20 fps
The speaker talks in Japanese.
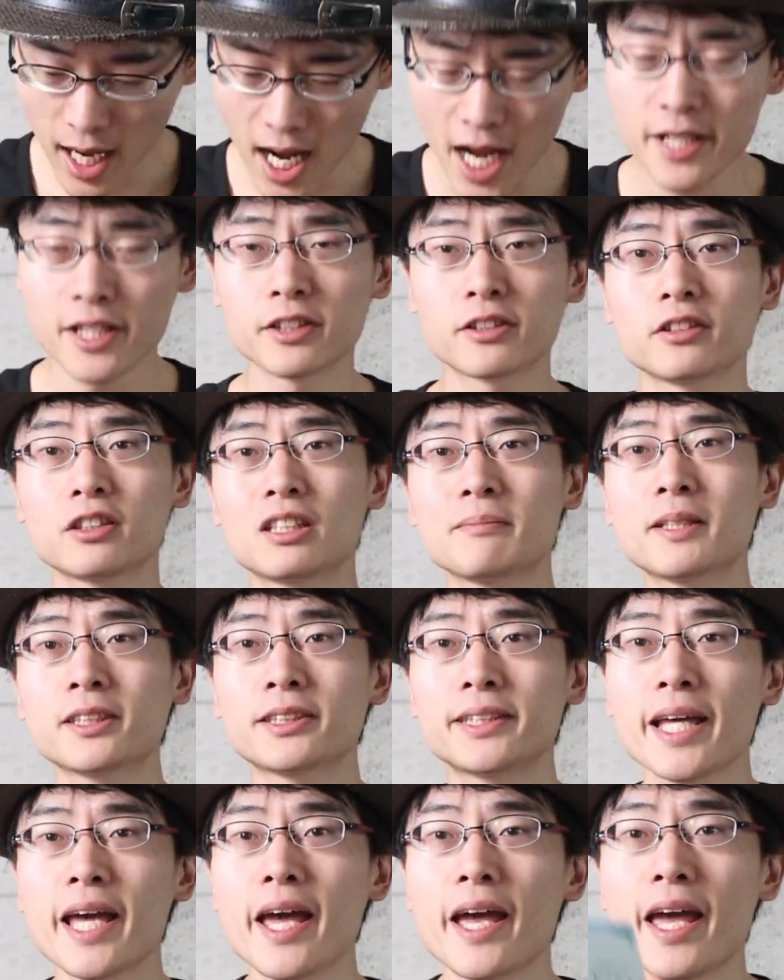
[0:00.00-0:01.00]
はい、で続きま
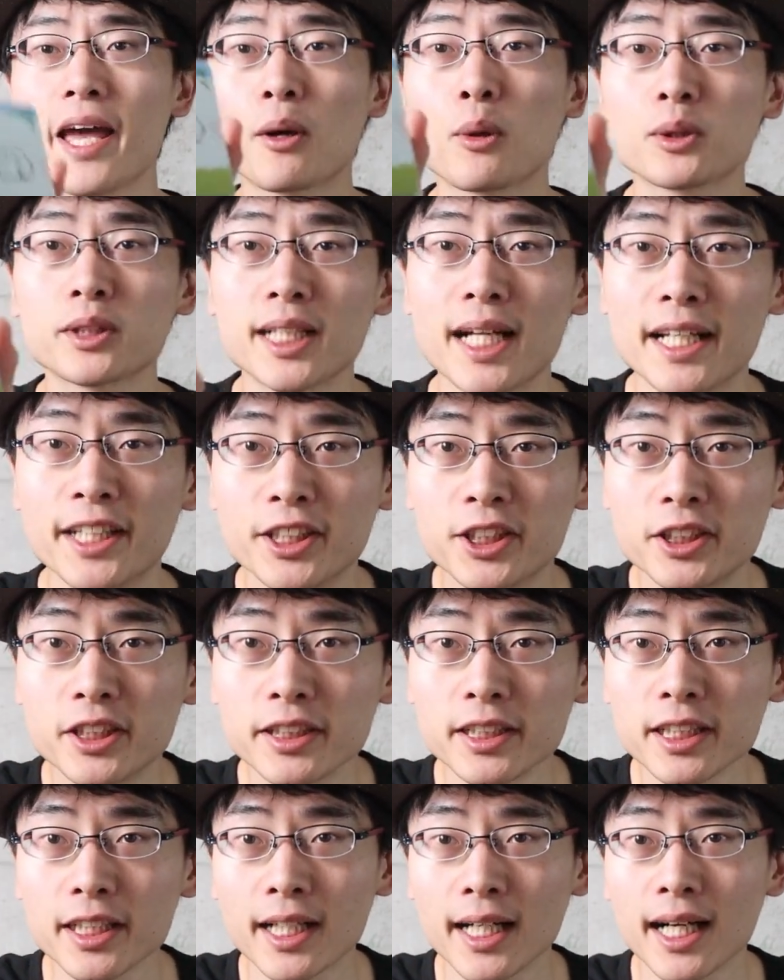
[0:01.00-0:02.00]
して、えー、こちら、
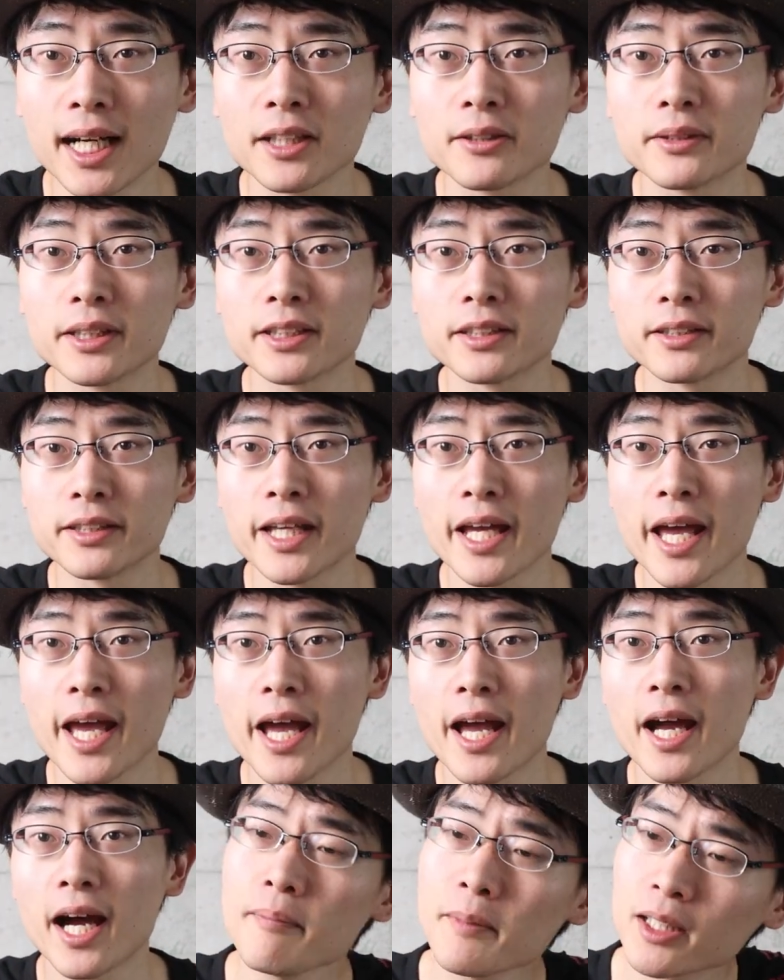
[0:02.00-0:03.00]
羊カードです
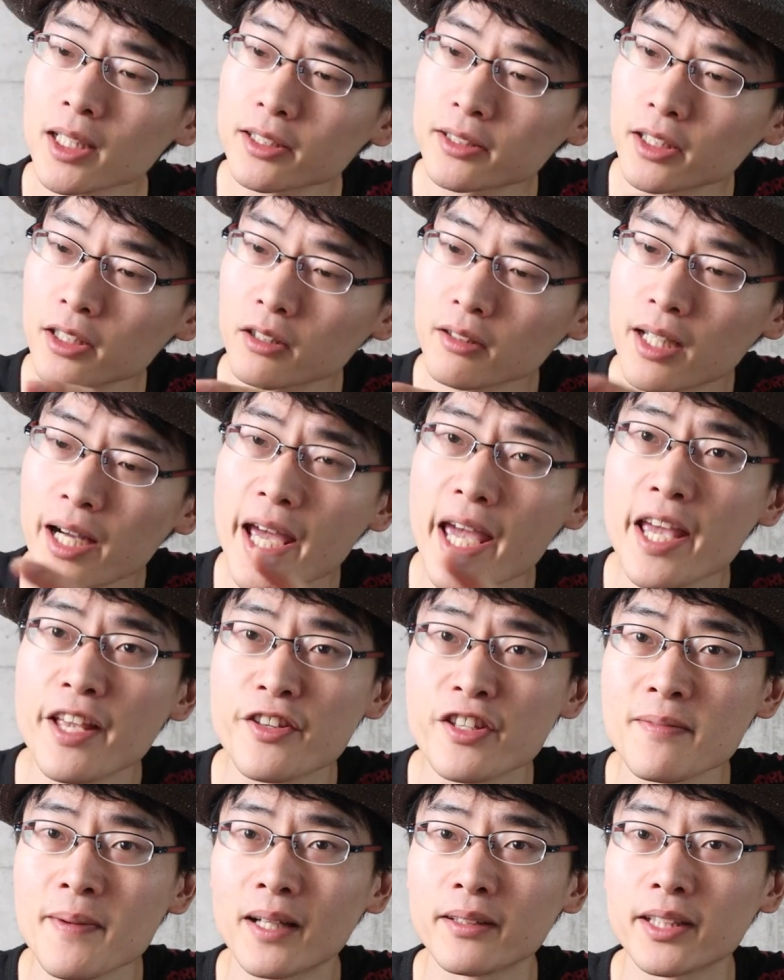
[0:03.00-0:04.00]
ね。今出してるのが、
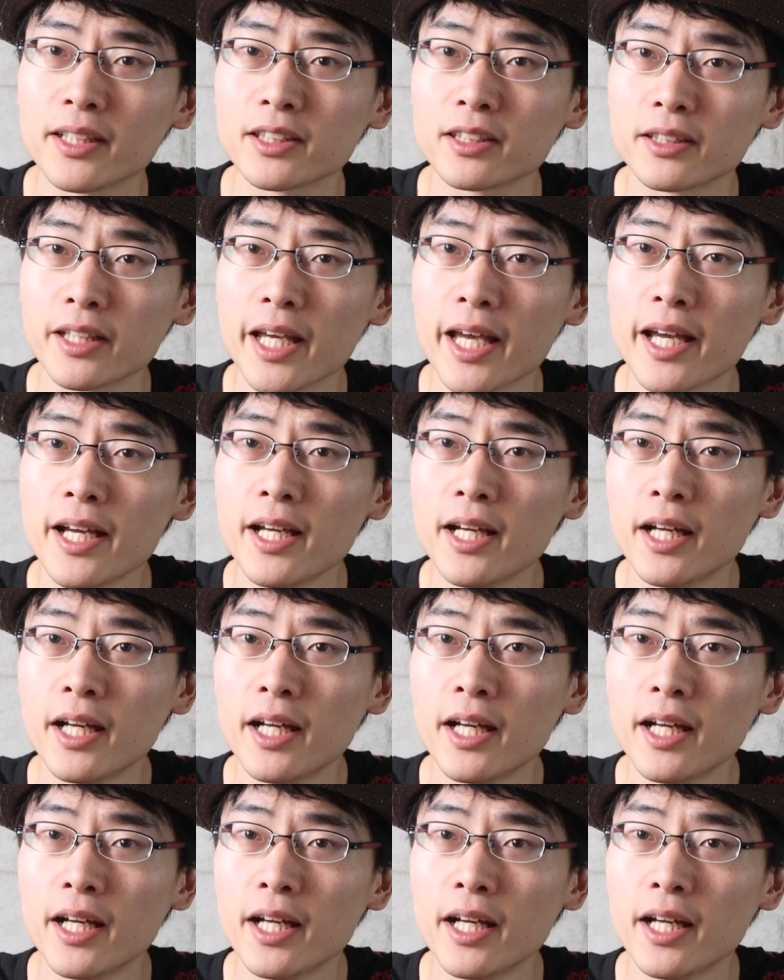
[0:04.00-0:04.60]
えー、1番ですね。